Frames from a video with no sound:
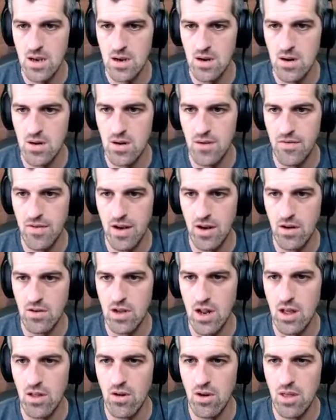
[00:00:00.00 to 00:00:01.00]
Con el
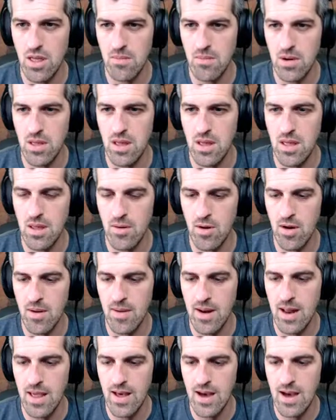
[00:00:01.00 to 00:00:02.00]
francotirador 100% de
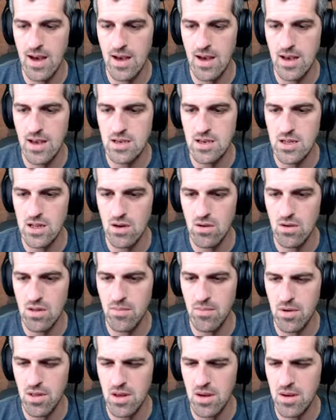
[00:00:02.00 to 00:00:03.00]
probabilidad. Y si tengo
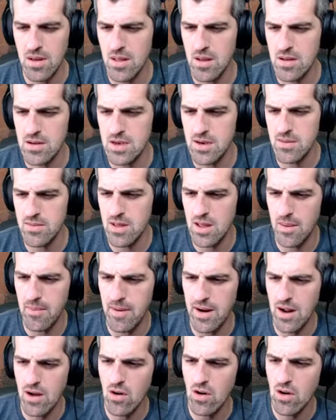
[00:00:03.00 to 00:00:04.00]
100%... Si
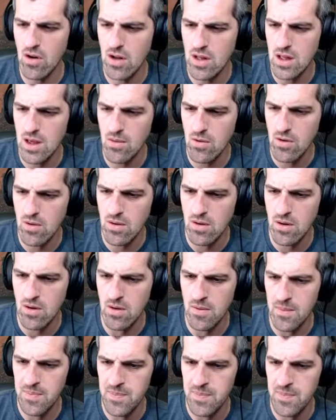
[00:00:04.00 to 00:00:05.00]
disparas al objetivo, no.
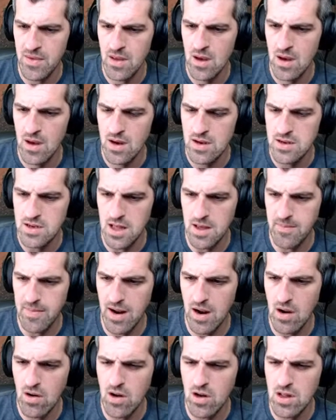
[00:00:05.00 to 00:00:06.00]
Si
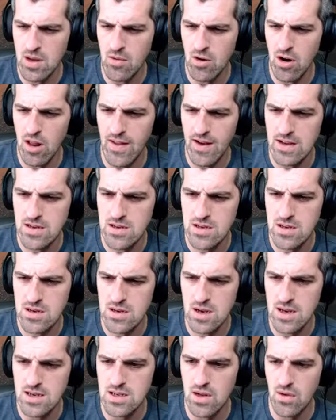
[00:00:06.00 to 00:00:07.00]
disparas al objetivo y le das,
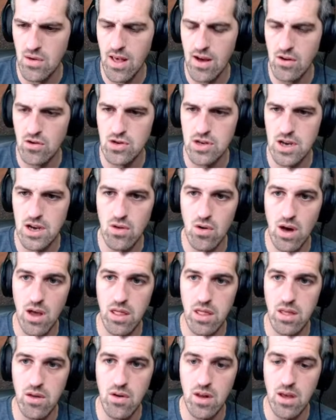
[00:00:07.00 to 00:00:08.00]
esta unidad consigue dos
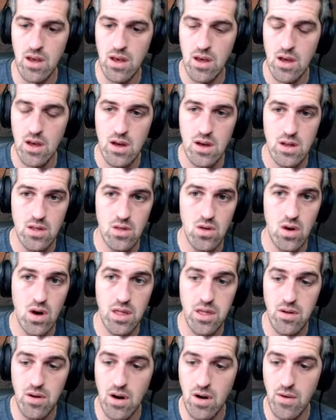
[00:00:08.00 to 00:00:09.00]
acciones. Dos
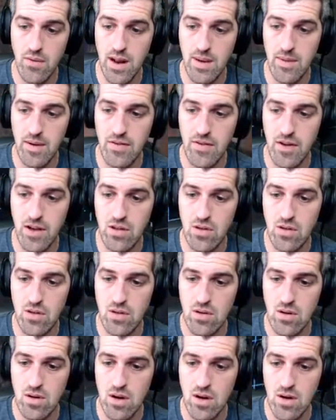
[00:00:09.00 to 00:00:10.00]
acciones nos viene perfecto.